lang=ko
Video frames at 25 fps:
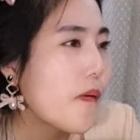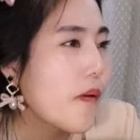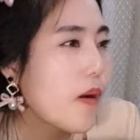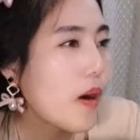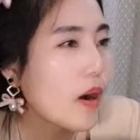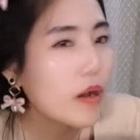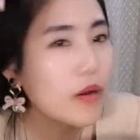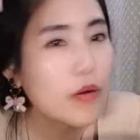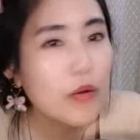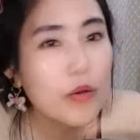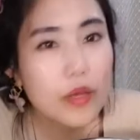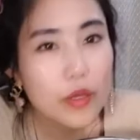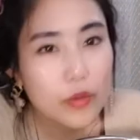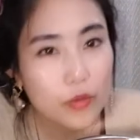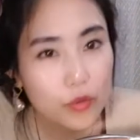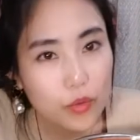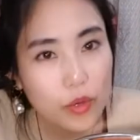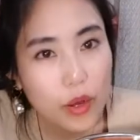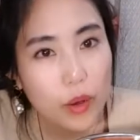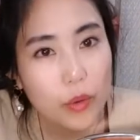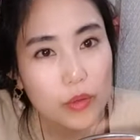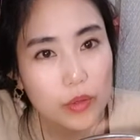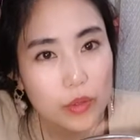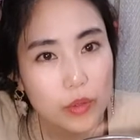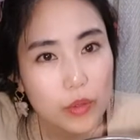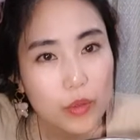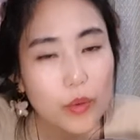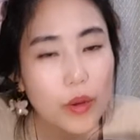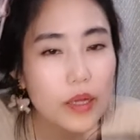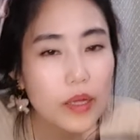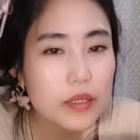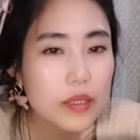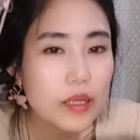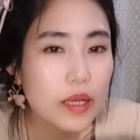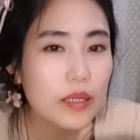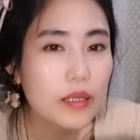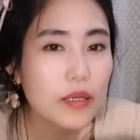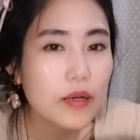그렇게 누가
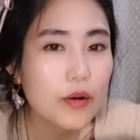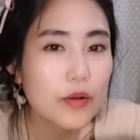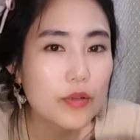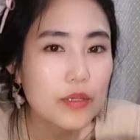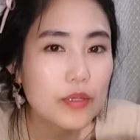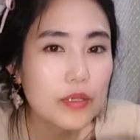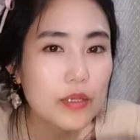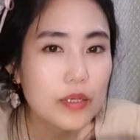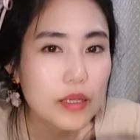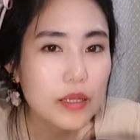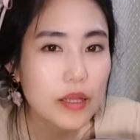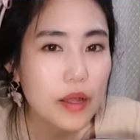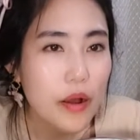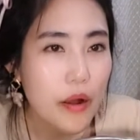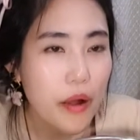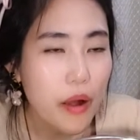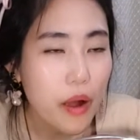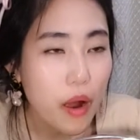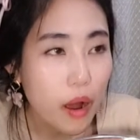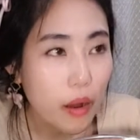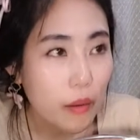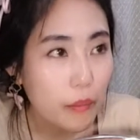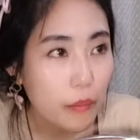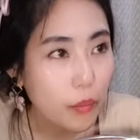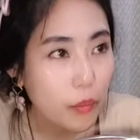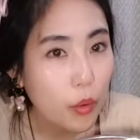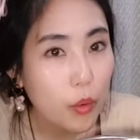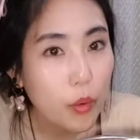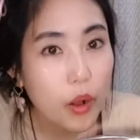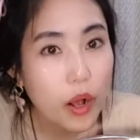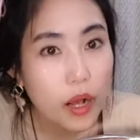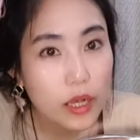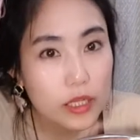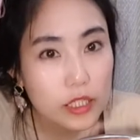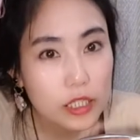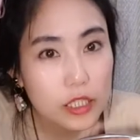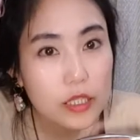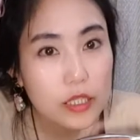들어왔다는 거는
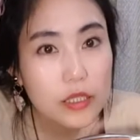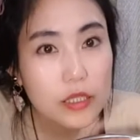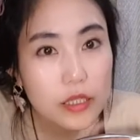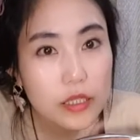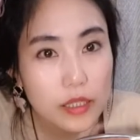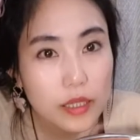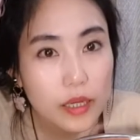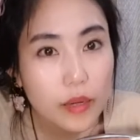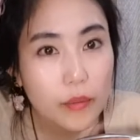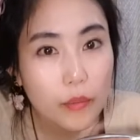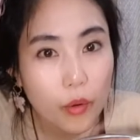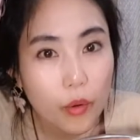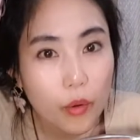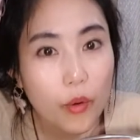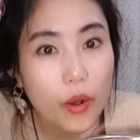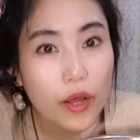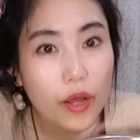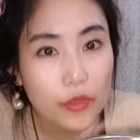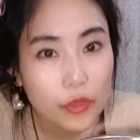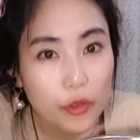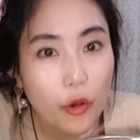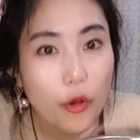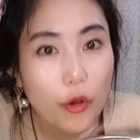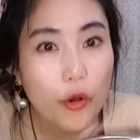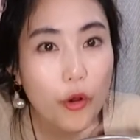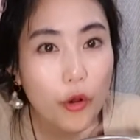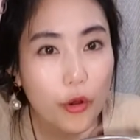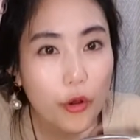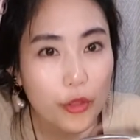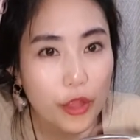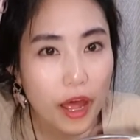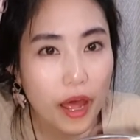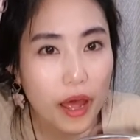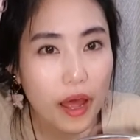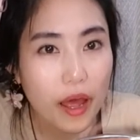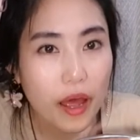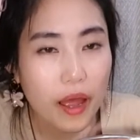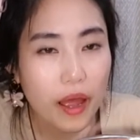뭔가 실시간 뭔가
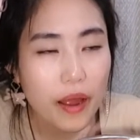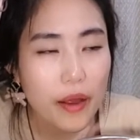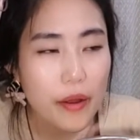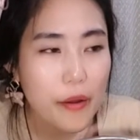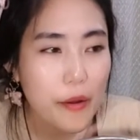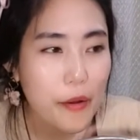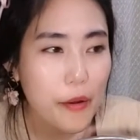떴거나